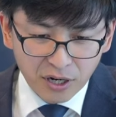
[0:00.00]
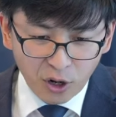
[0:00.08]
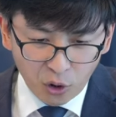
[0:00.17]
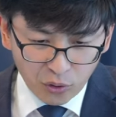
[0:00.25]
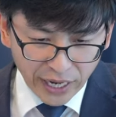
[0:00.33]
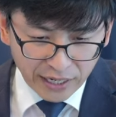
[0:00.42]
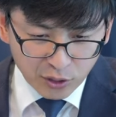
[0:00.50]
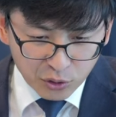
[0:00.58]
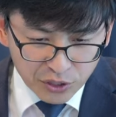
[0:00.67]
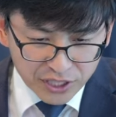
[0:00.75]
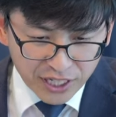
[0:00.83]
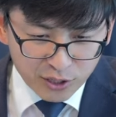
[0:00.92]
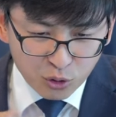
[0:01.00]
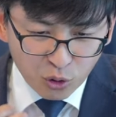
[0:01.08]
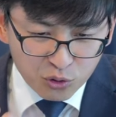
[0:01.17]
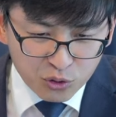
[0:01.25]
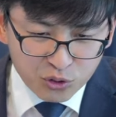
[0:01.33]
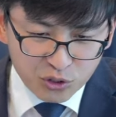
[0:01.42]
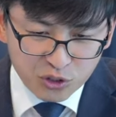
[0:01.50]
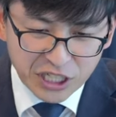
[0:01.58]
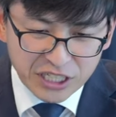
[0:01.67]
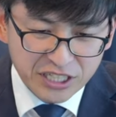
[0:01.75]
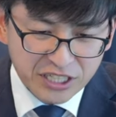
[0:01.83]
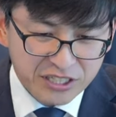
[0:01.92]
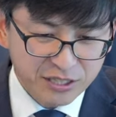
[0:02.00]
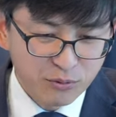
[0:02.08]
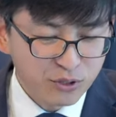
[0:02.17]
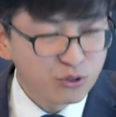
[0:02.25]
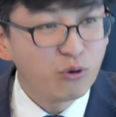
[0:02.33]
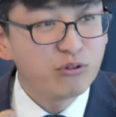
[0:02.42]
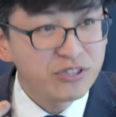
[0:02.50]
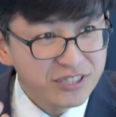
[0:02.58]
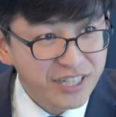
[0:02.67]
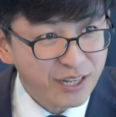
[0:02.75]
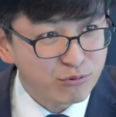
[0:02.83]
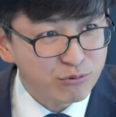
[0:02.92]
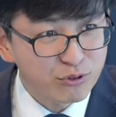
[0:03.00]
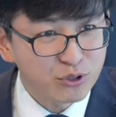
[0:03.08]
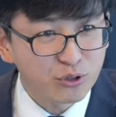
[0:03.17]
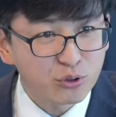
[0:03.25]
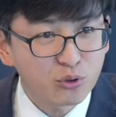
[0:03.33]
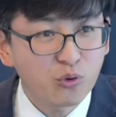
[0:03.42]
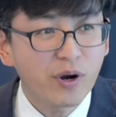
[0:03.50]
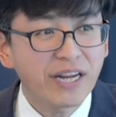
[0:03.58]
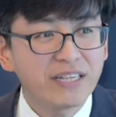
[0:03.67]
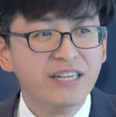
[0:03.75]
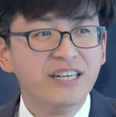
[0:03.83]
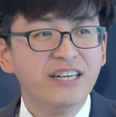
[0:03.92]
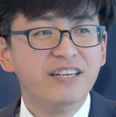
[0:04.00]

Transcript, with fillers: 后来有一天头这节经文重新再读的时候，突然